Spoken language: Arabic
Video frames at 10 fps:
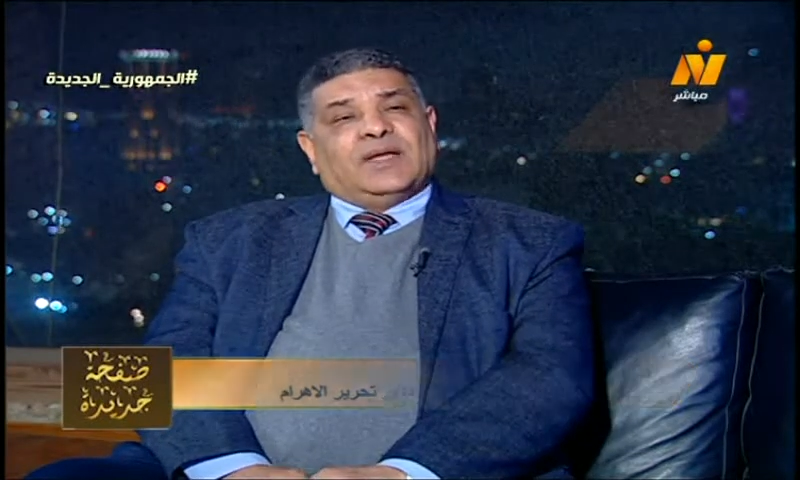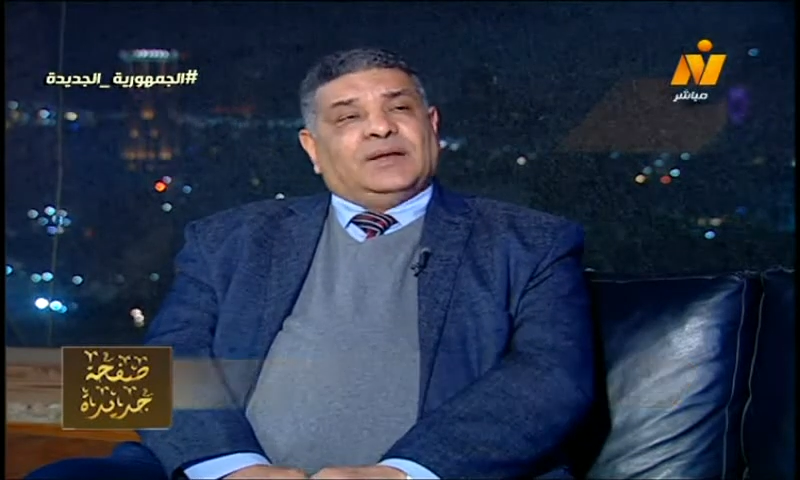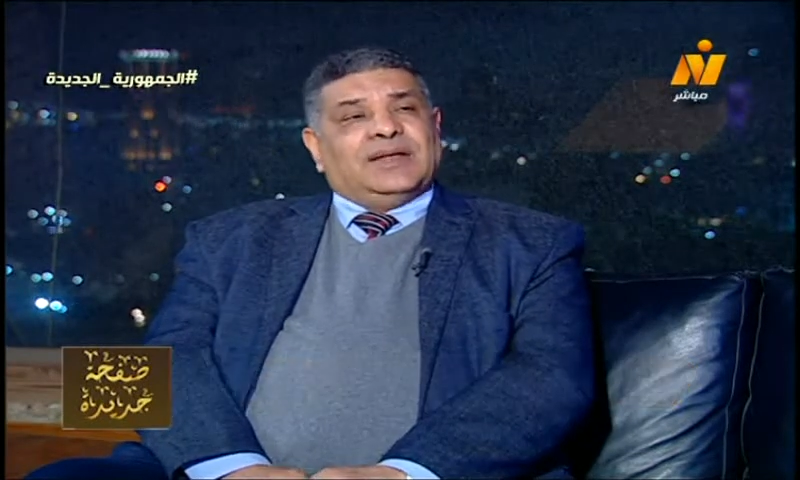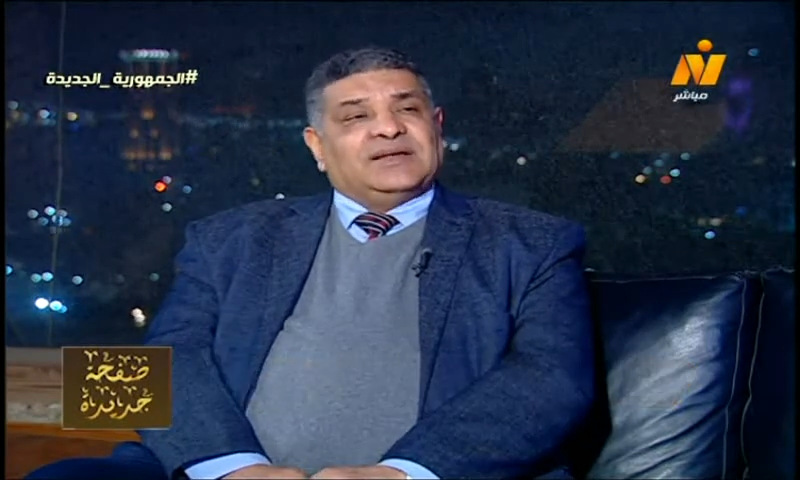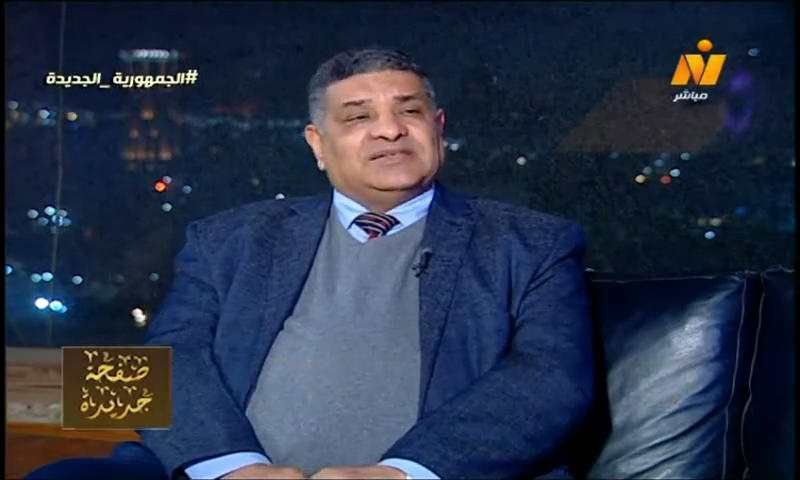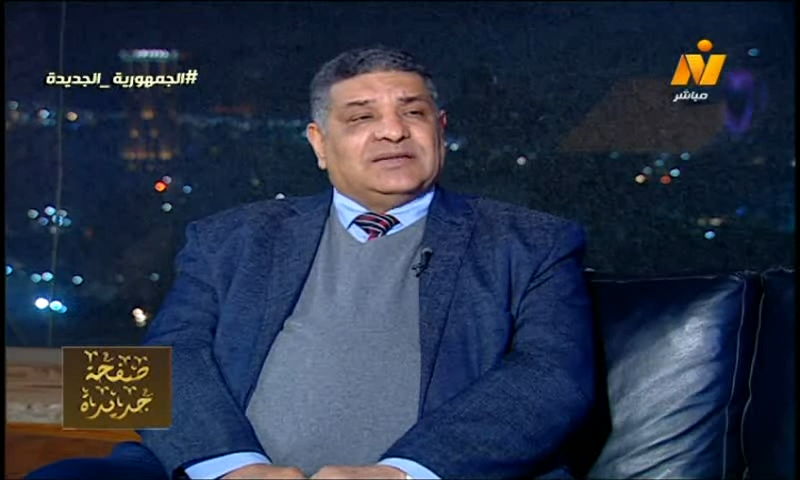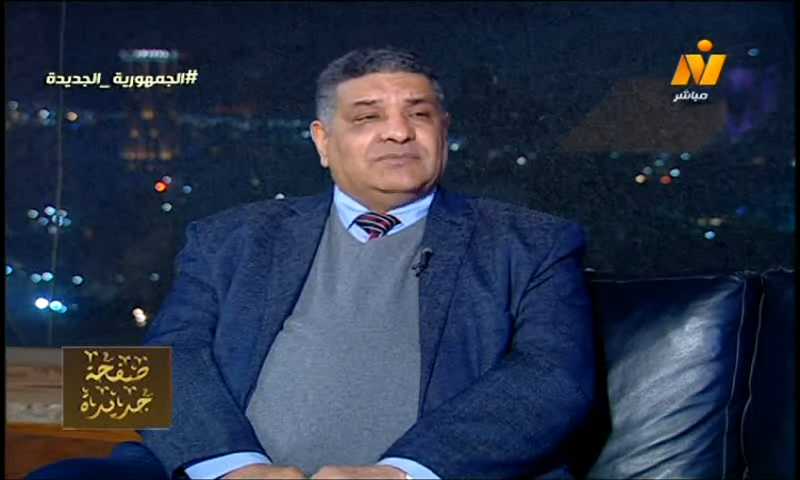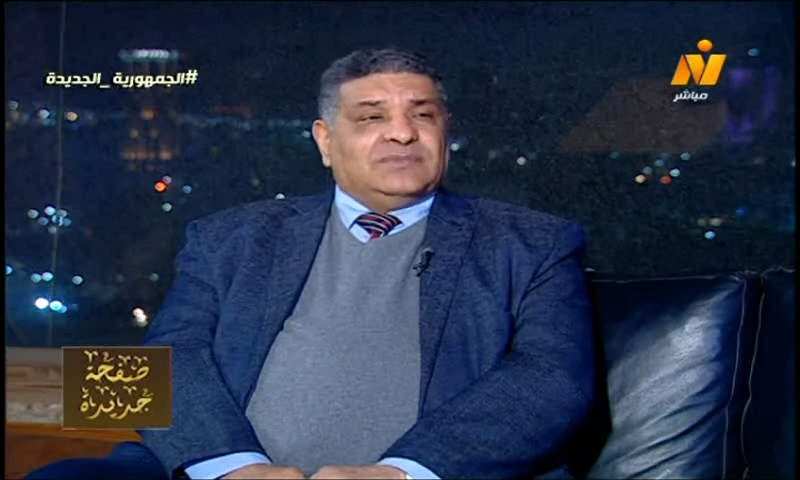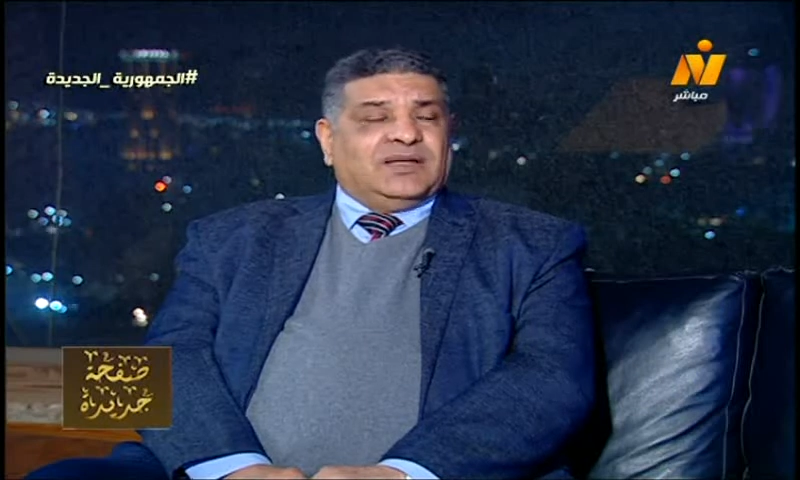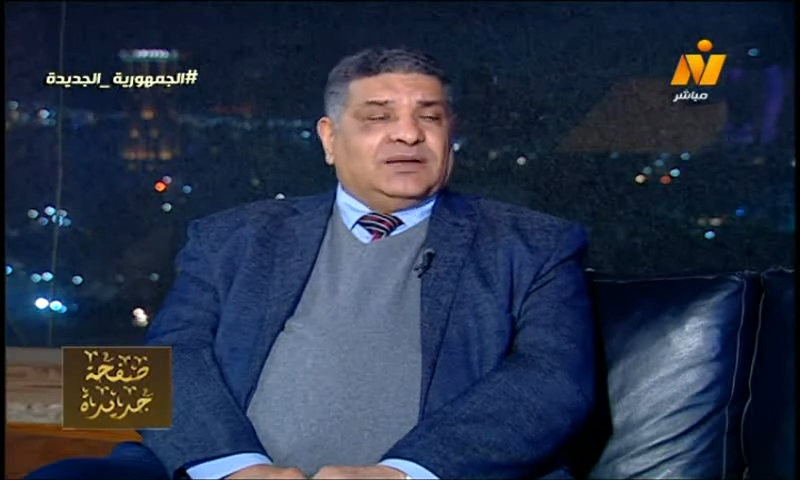
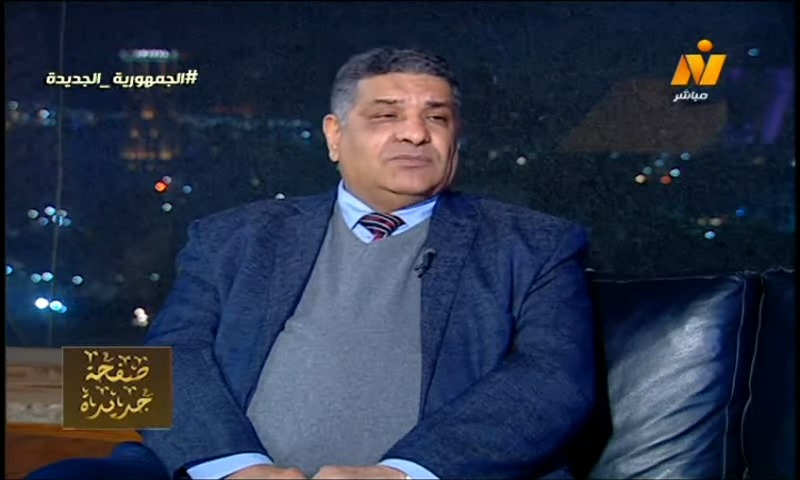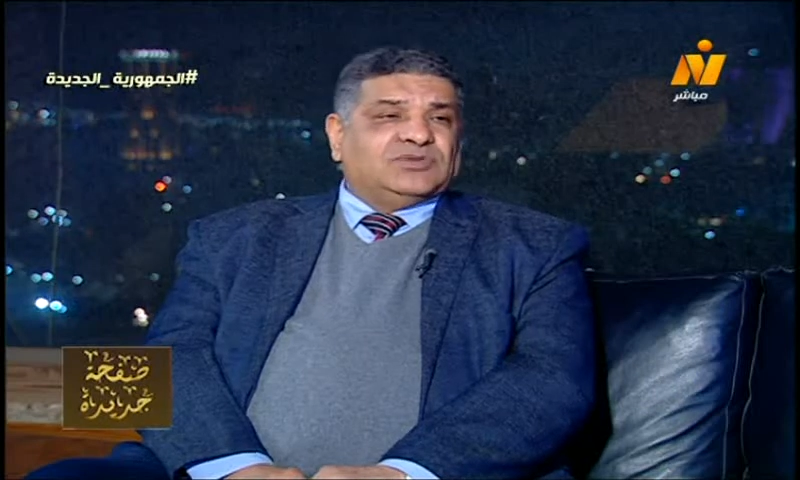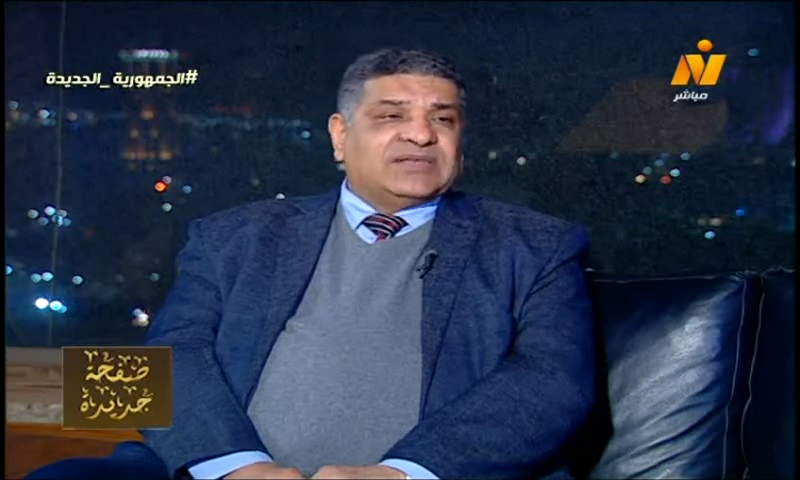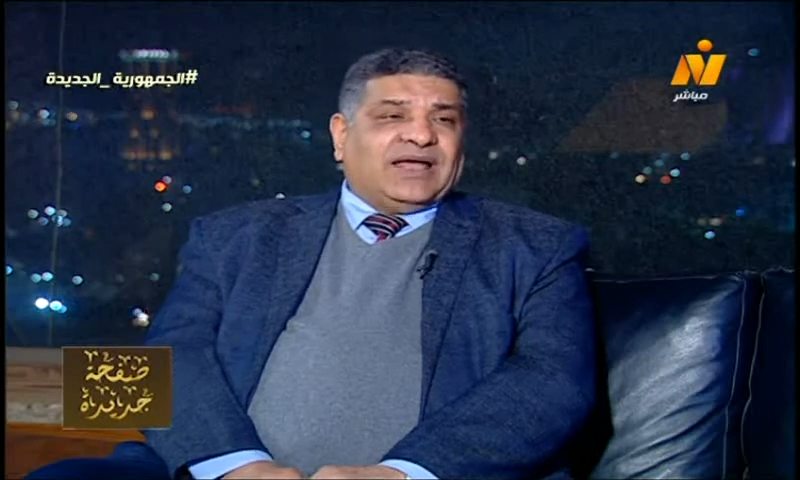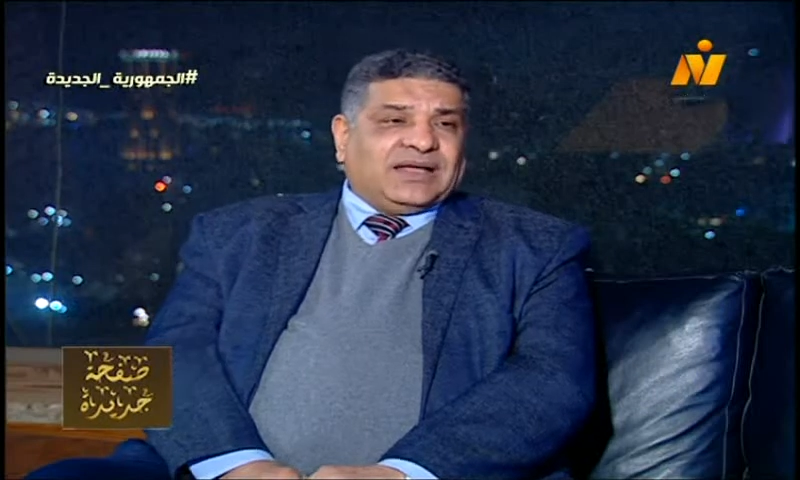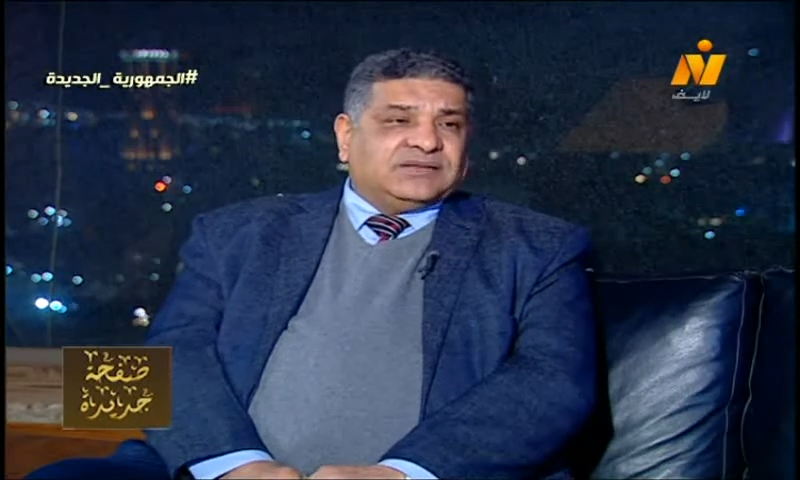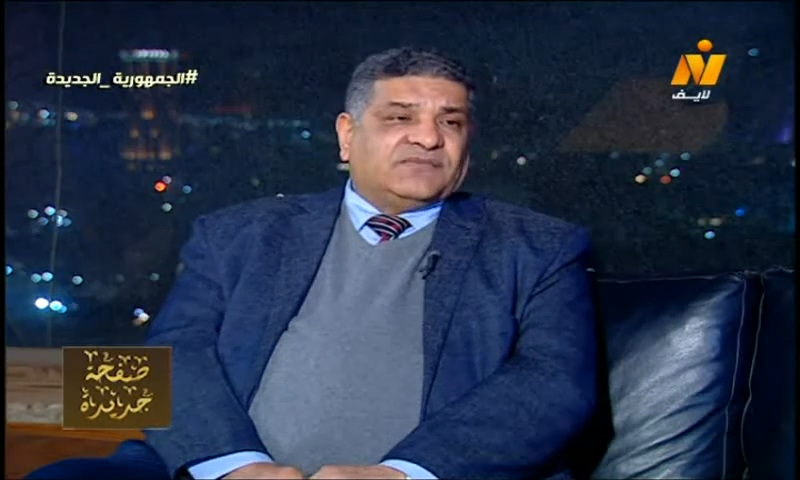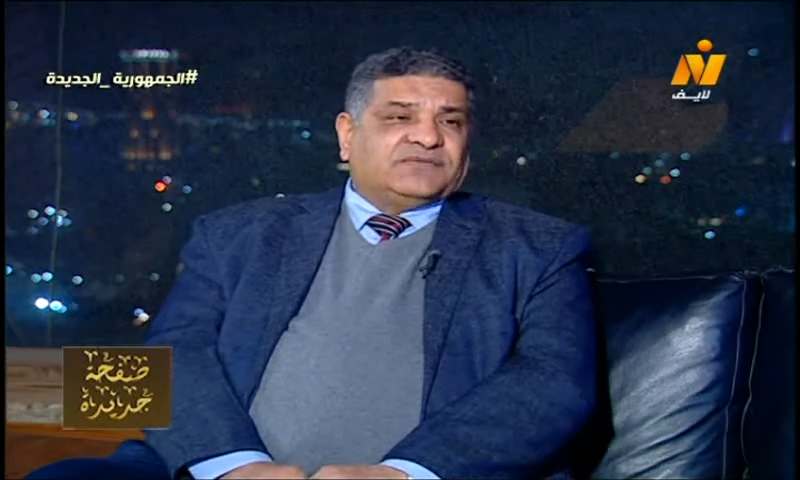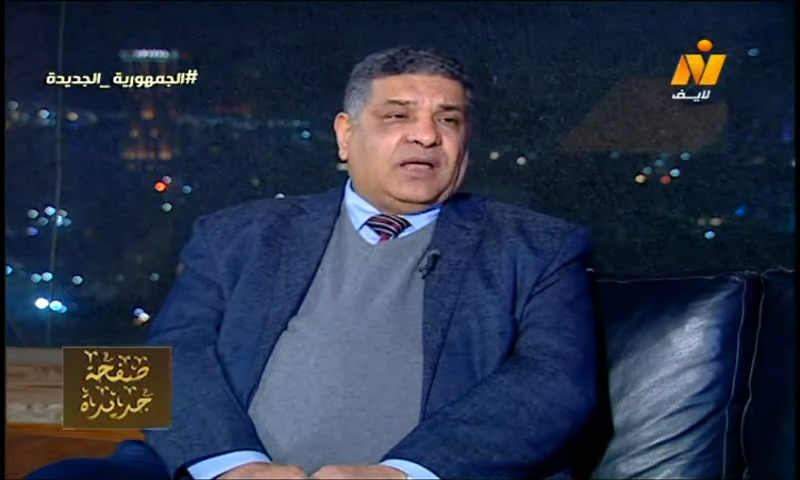لازم مساعدة في